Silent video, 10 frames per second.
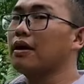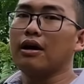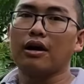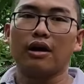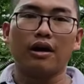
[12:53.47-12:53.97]

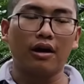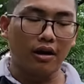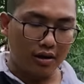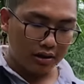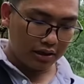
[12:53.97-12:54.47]

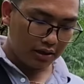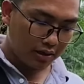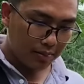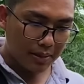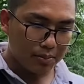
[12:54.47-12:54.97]
à,
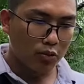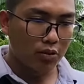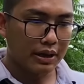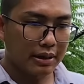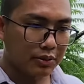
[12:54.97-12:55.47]
cái bác
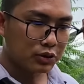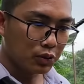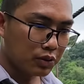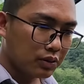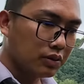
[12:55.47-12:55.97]
mù bên này một
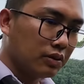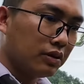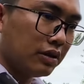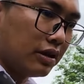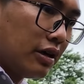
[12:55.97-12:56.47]
chút
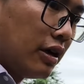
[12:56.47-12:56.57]
thì